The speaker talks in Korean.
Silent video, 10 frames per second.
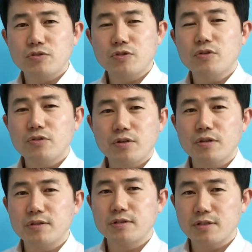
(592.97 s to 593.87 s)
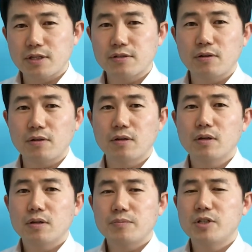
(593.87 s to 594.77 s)
성격에 의해서
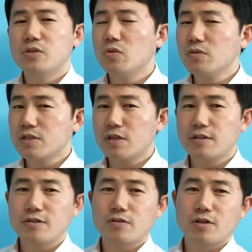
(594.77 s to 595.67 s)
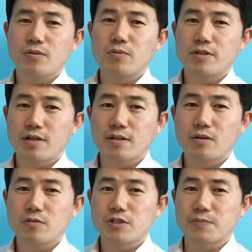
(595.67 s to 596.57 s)
미리 통찰되는 거라고
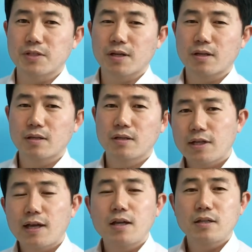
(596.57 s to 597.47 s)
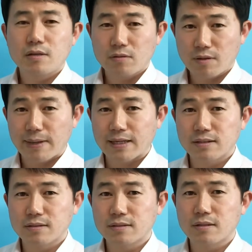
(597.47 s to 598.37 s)
이야기하고 있습니다. 하이데거가
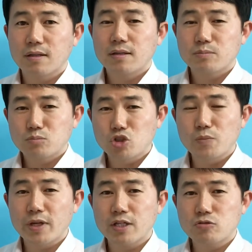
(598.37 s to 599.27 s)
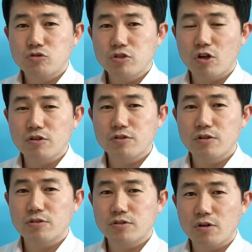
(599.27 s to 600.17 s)
말하는 물음의
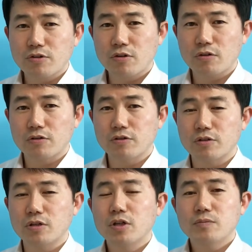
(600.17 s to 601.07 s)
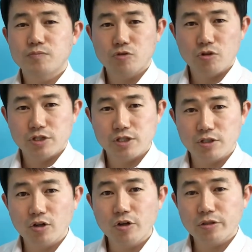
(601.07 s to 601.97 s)
구성적 성격은 물어지는
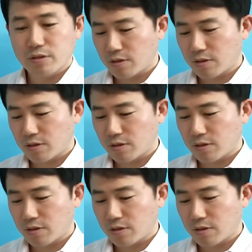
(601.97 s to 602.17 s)
것,